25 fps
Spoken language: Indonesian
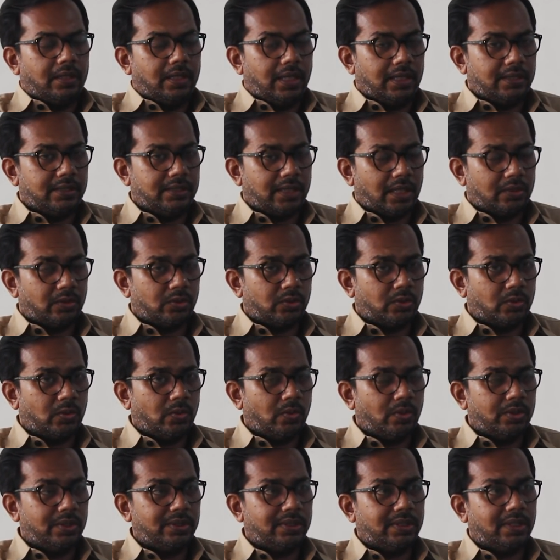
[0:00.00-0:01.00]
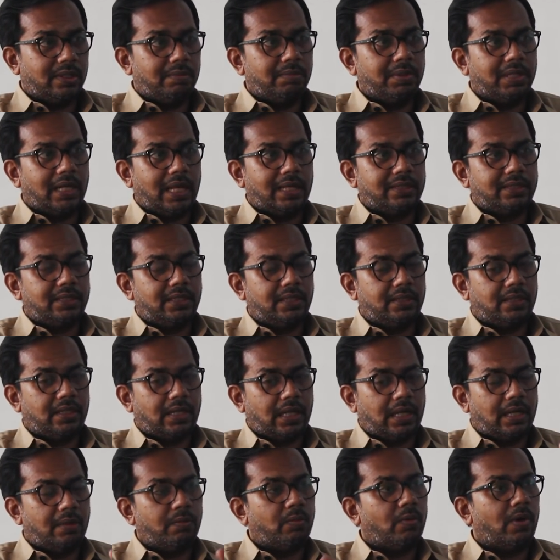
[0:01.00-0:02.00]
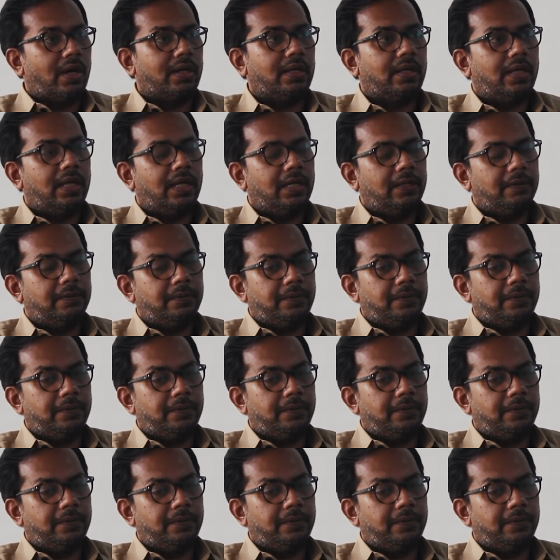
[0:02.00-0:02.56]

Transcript: dan status quo diskriminasi terhadap warga.